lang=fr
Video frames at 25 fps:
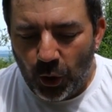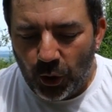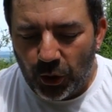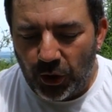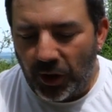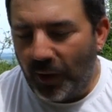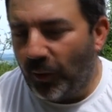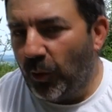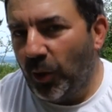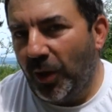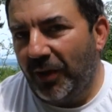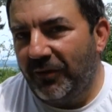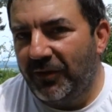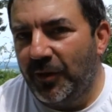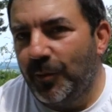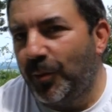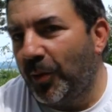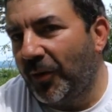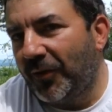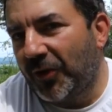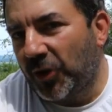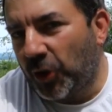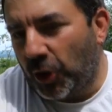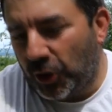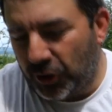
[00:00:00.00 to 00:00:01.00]
qui à mon avis
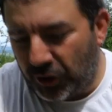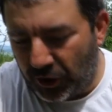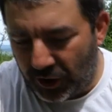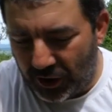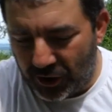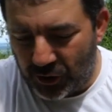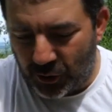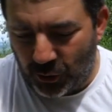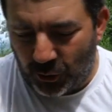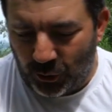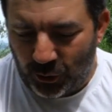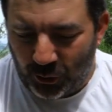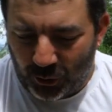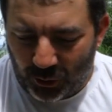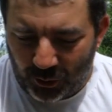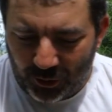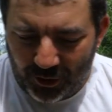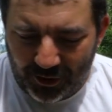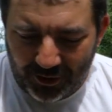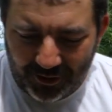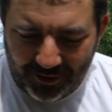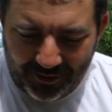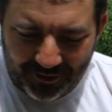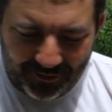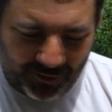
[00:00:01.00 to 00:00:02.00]
peuvent être intéressantes donc
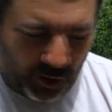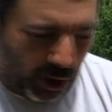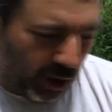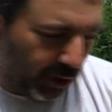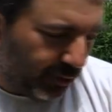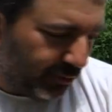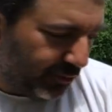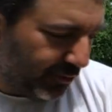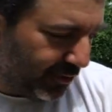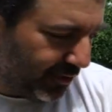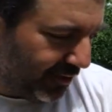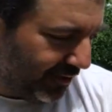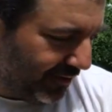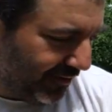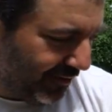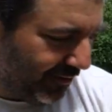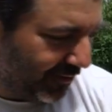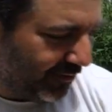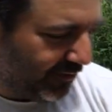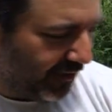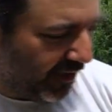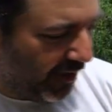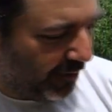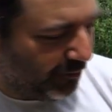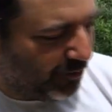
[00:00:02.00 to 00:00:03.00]
voilà ça
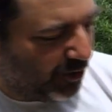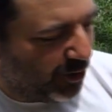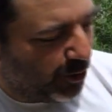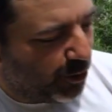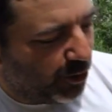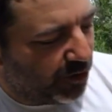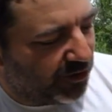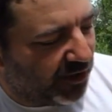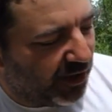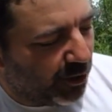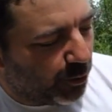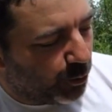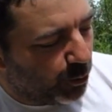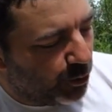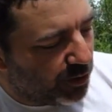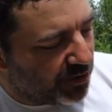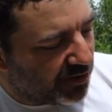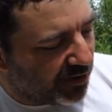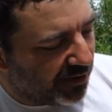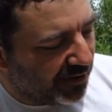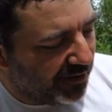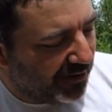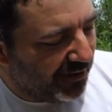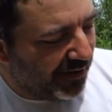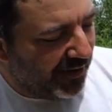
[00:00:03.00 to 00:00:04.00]
fait un petit côté
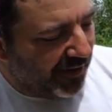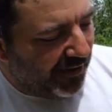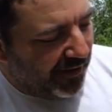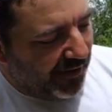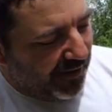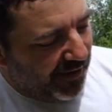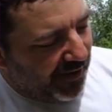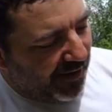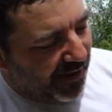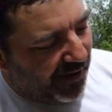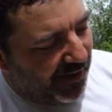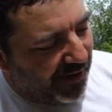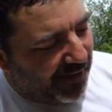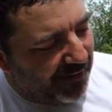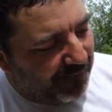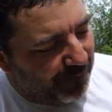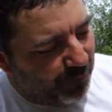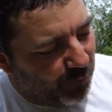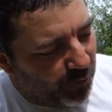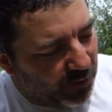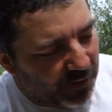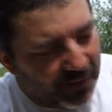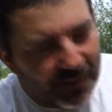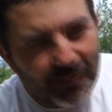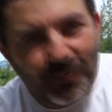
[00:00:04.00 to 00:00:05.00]
route hein
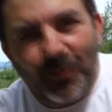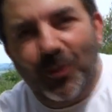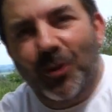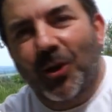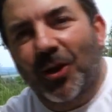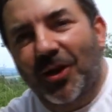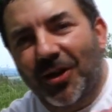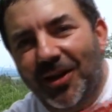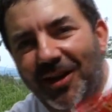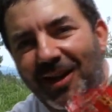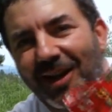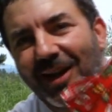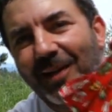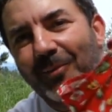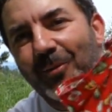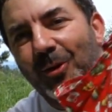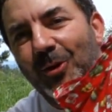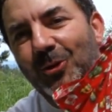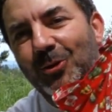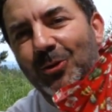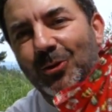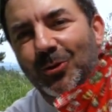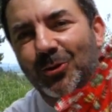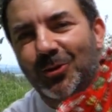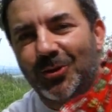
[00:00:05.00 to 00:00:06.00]
donc on a la
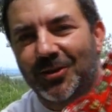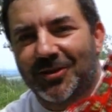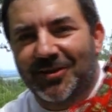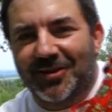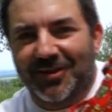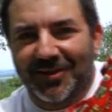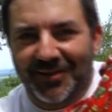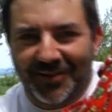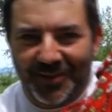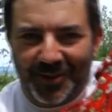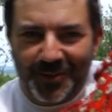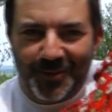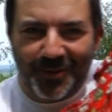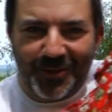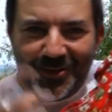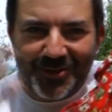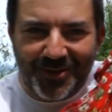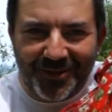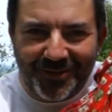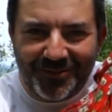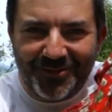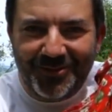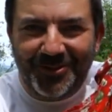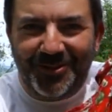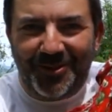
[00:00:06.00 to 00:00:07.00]
mode du route pense
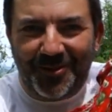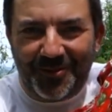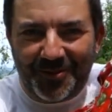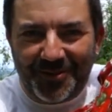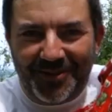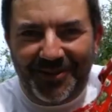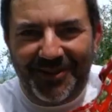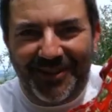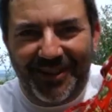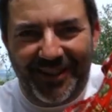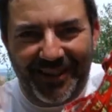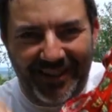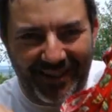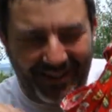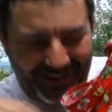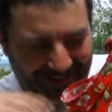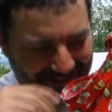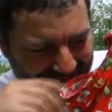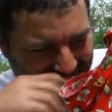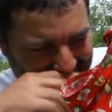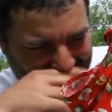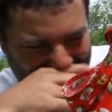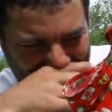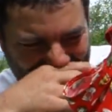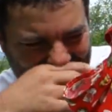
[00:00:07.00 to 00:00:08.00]
que vous comprendrez. Hein.
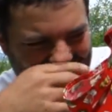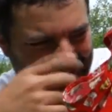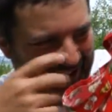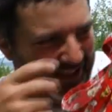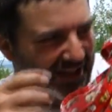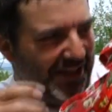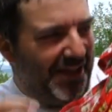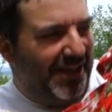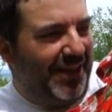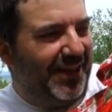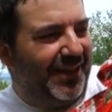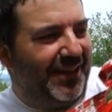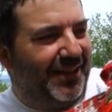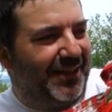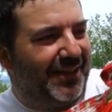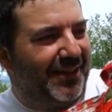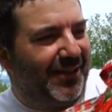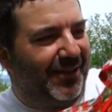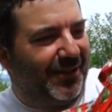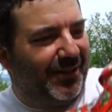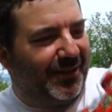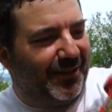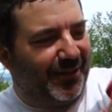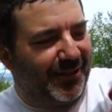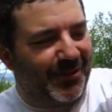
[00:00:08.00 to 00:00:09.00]

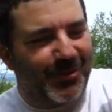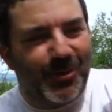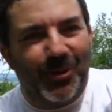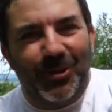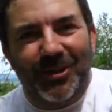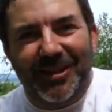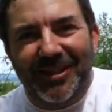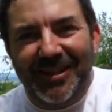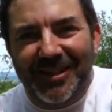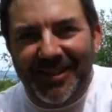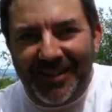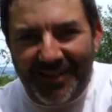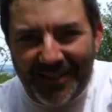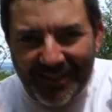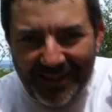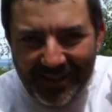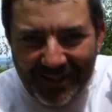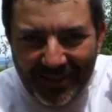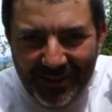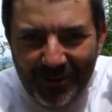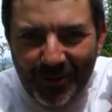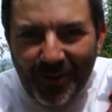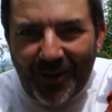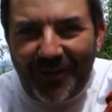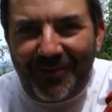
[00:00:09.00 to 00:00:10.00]
Euh, ceux
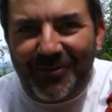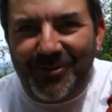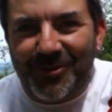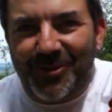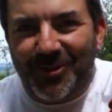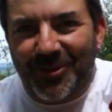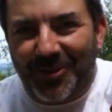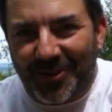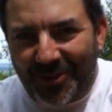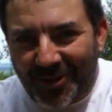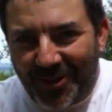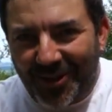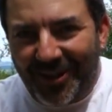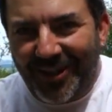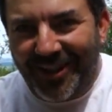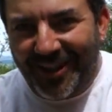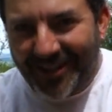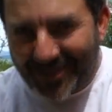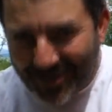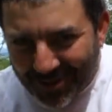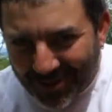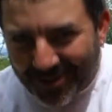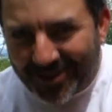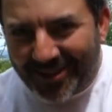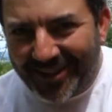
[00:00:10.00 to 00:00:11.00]
qui doivent se
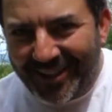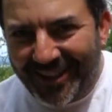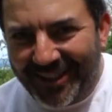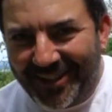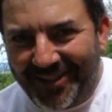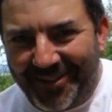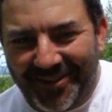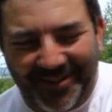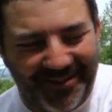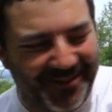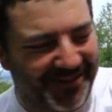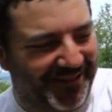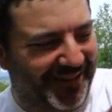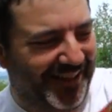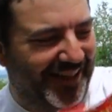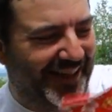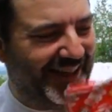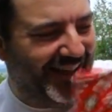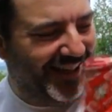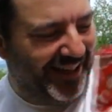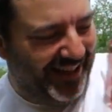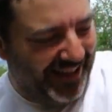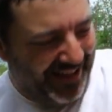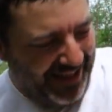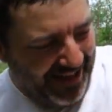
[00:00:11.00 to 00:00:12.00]
reconnaître se reconnaîtront, voilà.